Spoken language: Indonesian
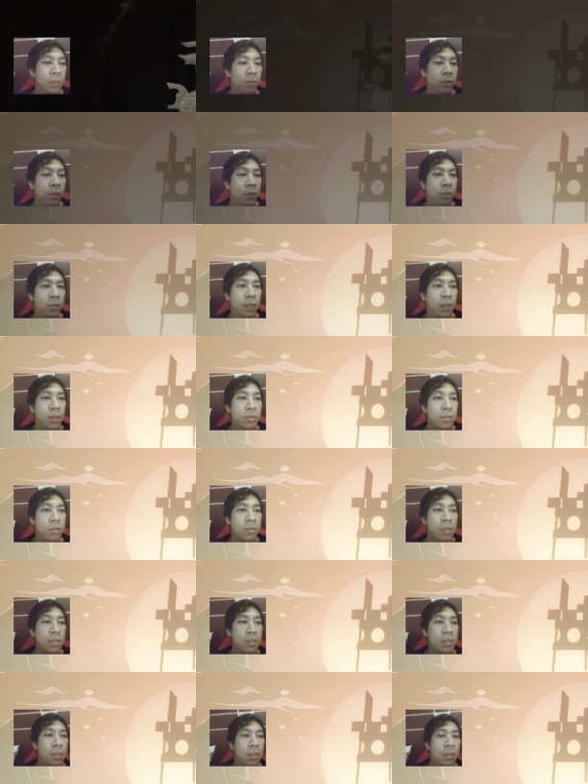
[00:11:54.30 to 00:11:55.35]
lentera berikutnya. Oke
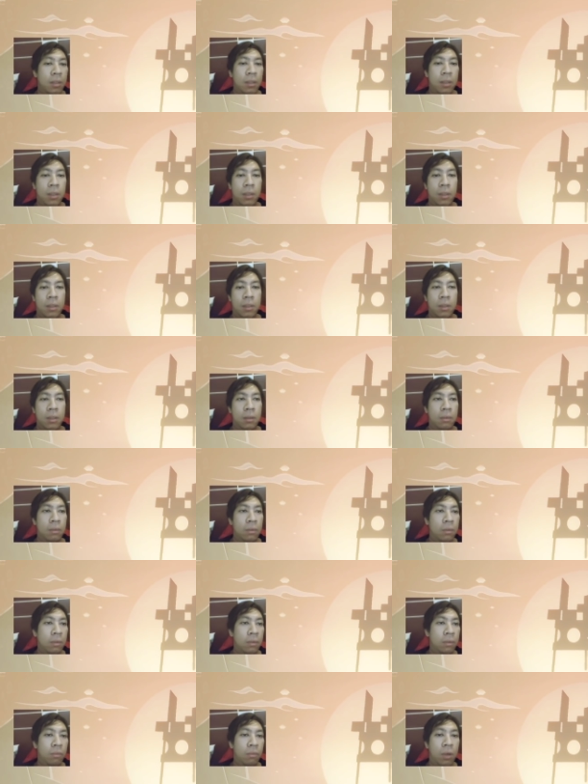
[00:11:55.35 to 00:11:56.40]
langsung saja. Uh,
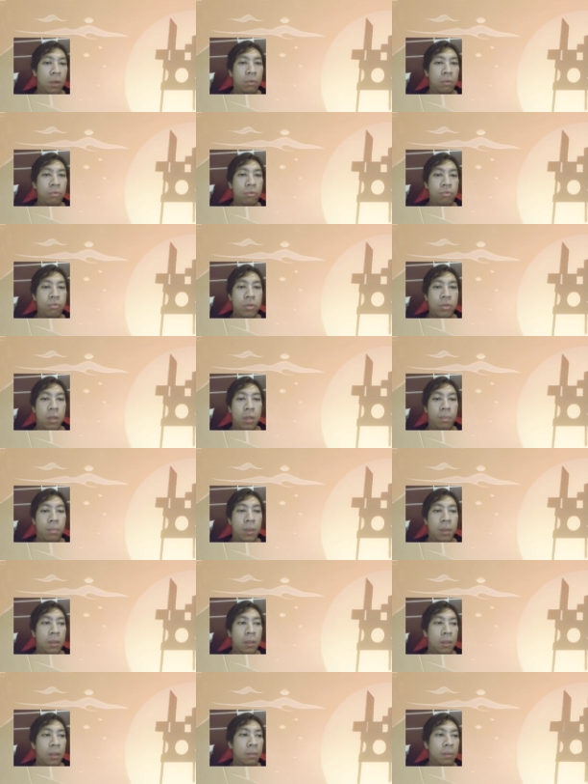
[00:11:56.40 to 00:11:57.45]
waduh
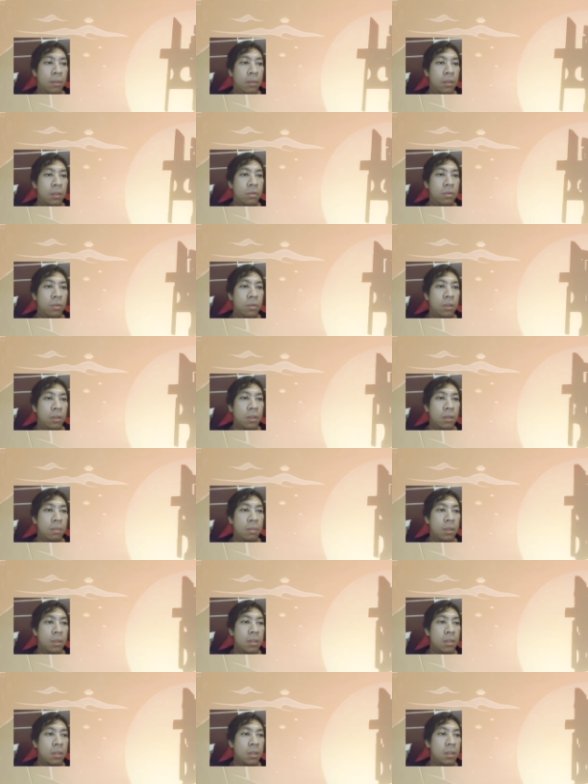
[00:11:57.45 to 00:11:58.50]
ini apa nih
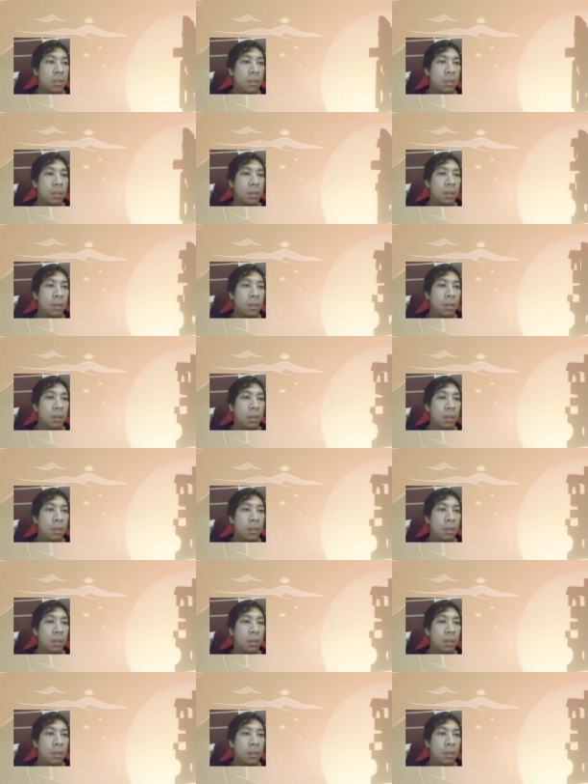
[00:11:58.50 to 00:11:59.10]
kemajuannya gimana sih